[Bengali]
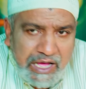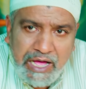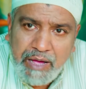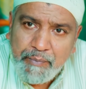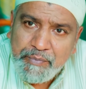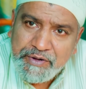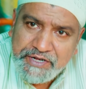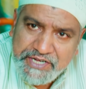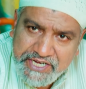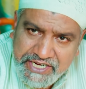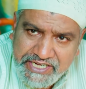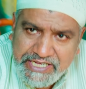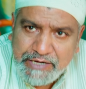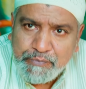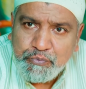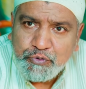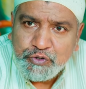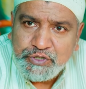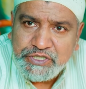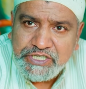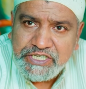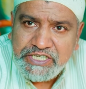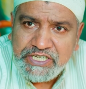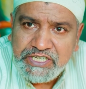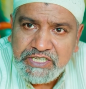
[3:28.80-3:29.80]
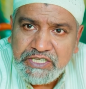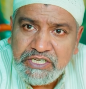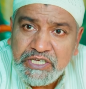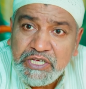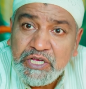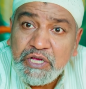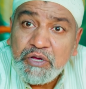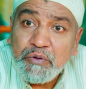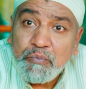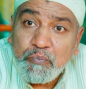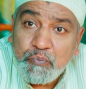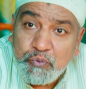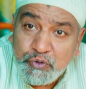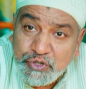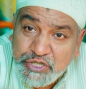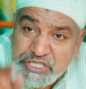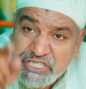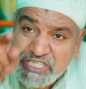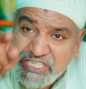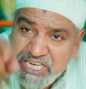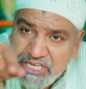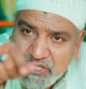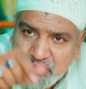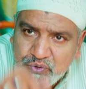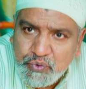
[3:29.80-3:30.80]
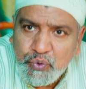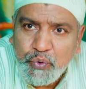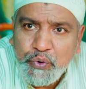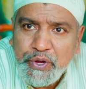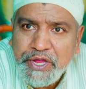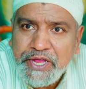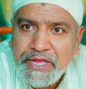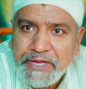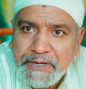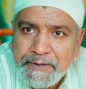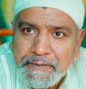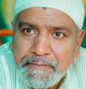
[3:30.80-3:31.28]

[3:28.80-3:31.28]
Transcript: আমি ঠিকই বুঝি বুঝিস না তুই